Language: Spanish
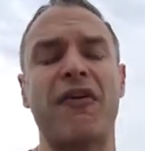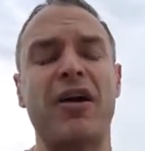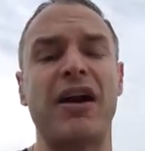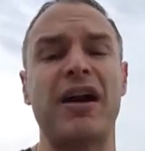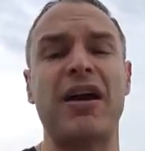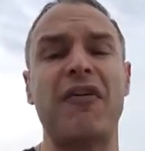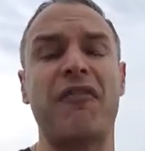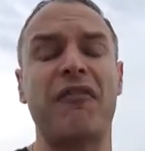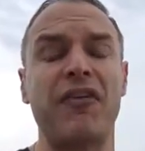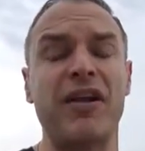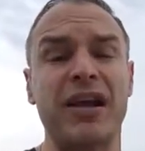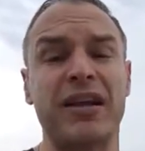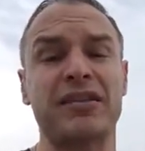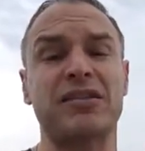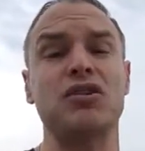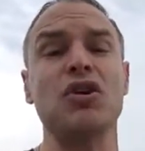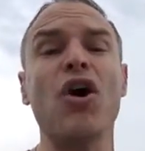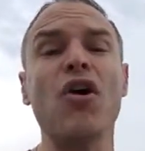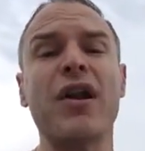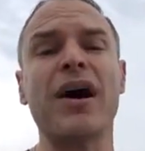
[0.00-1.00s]

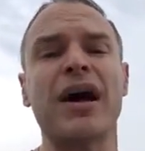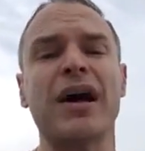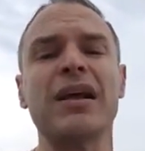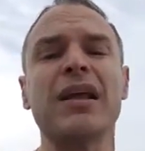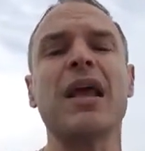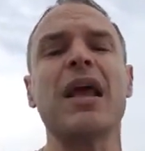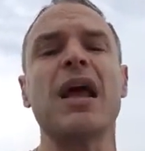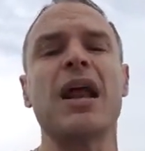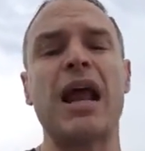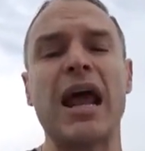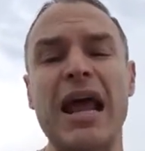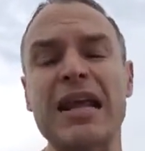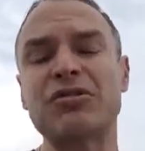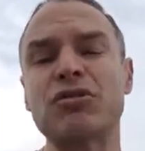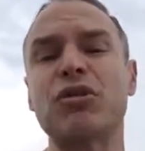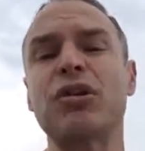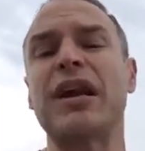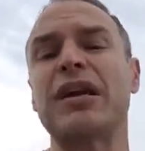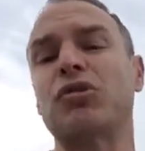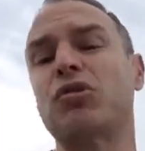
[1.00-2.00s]
reflexionan
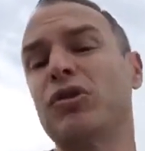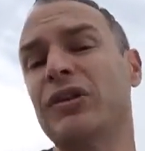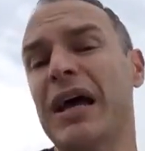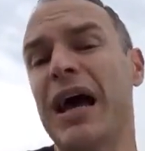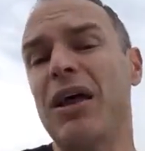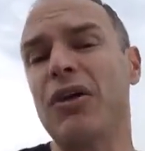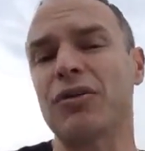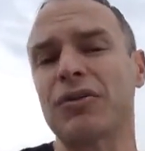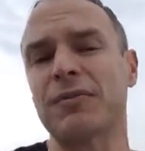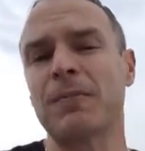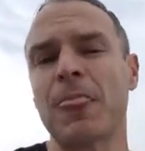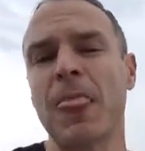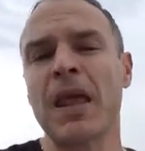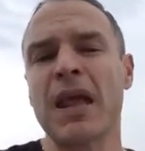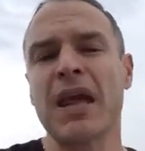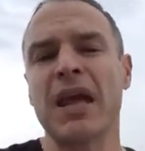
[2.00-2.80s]
esos resultados.